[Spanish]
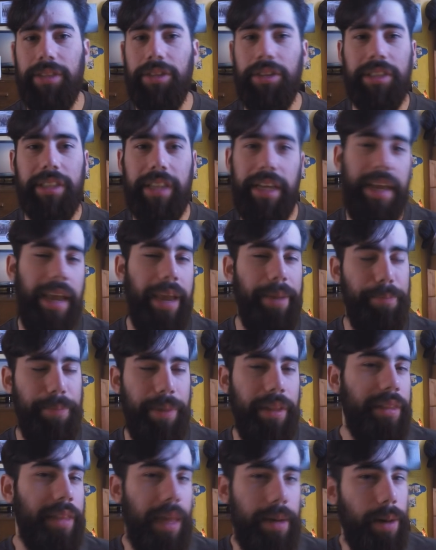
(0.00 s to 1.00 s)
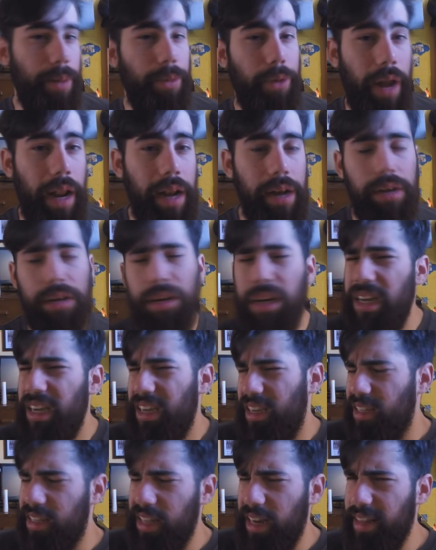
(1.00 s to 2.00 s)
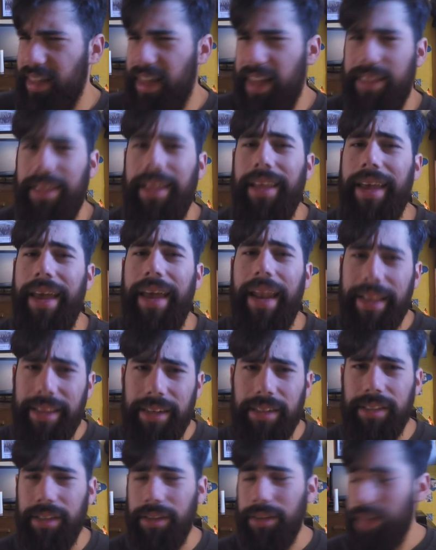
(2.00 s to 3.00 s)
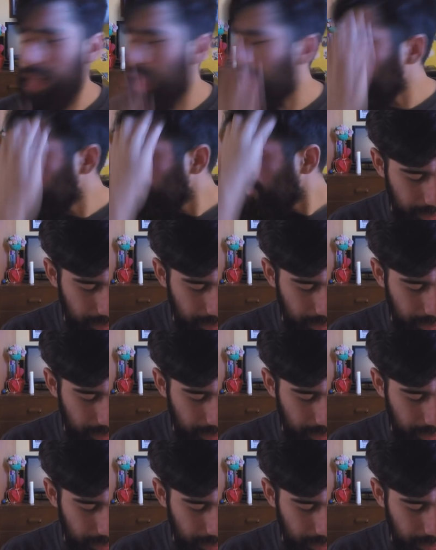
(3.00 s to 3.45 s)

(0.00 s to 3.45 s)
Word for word: entonces pintaba por algo y Teledad era tercero. ¿ya?